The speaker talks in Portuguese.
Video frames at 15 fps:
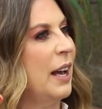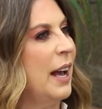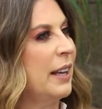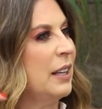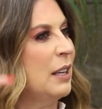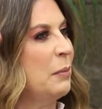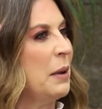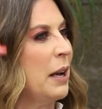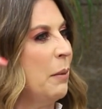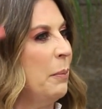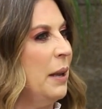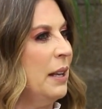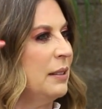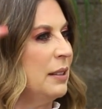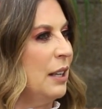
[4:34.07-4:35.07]
aqui na minha
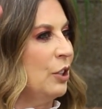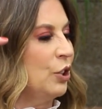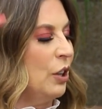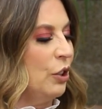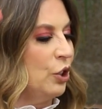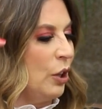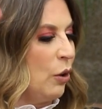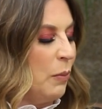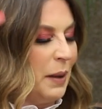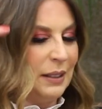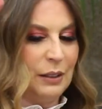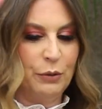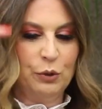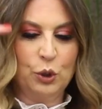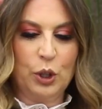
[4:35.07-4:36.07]
cabeça ela já, já
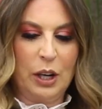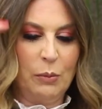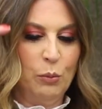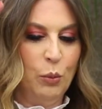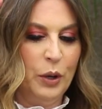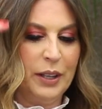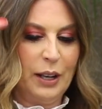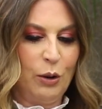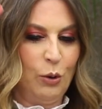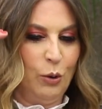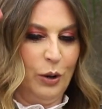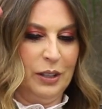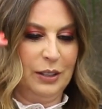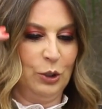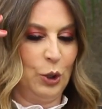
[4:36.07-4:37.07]
começa a funcionar muita
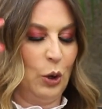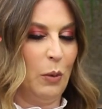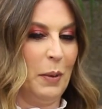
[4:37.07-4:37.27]
coisa, já